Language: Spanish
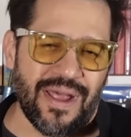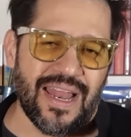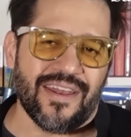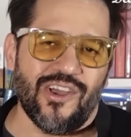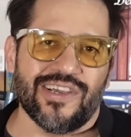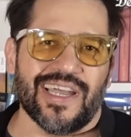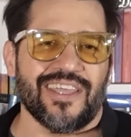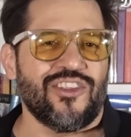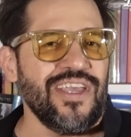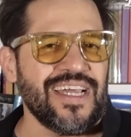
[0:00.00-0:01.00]
a La Rioja que
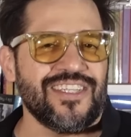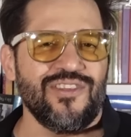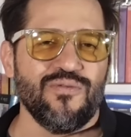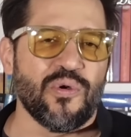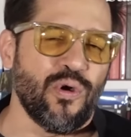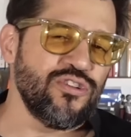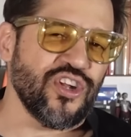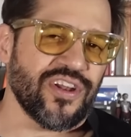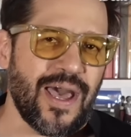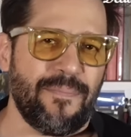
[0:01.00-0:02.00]
estoy haciendo un
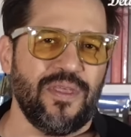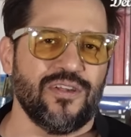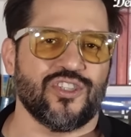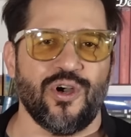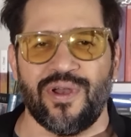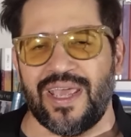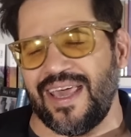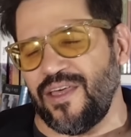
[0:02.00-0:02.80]
curso rápido sobre